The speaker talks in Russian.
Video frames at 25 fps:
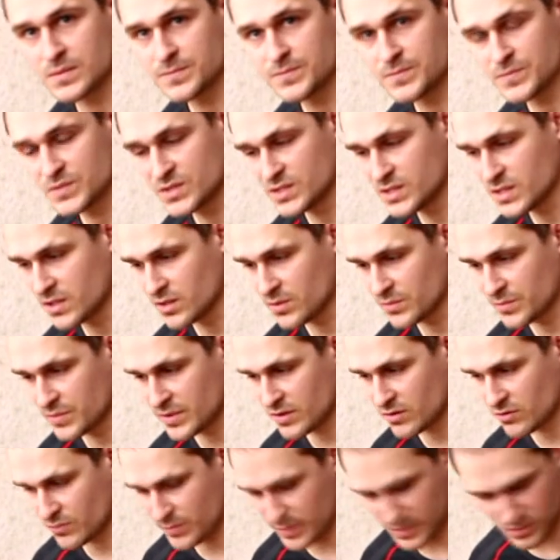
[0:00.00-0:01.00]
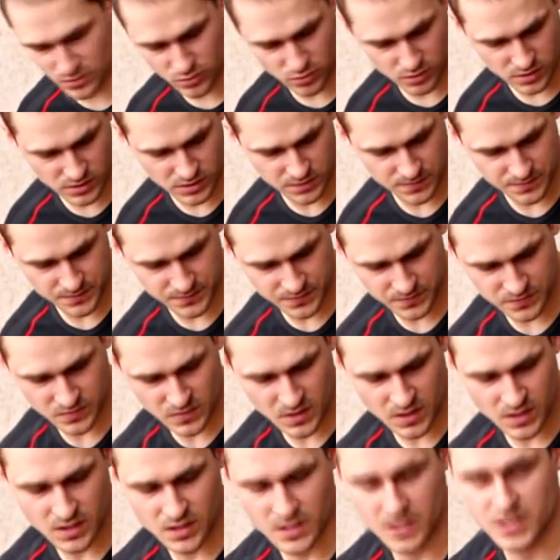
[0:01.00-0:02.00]
Сделаем первый подход.
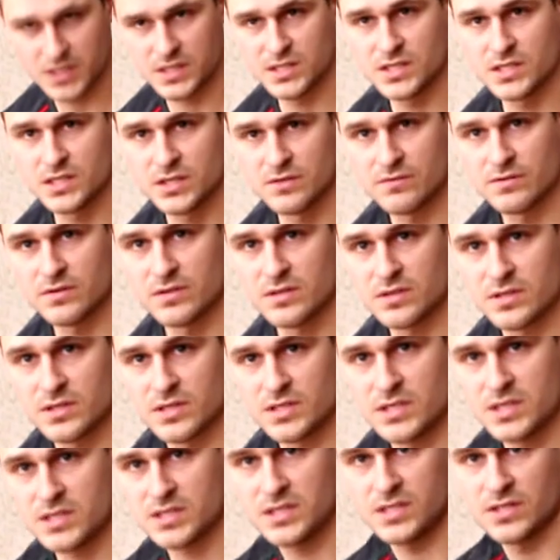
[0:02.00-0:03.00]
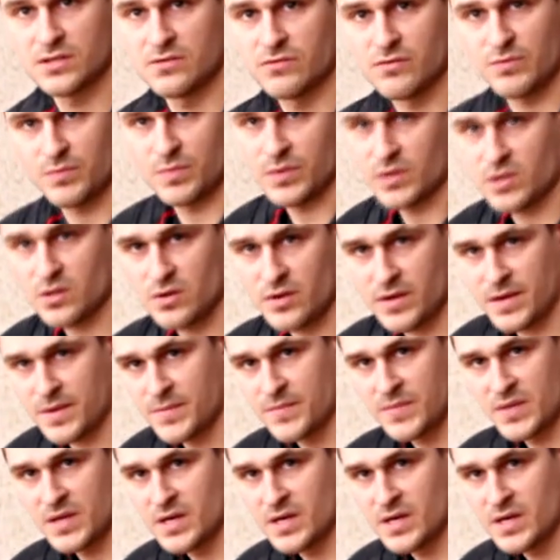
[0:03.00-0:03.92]
Резиновые с резиновой петлей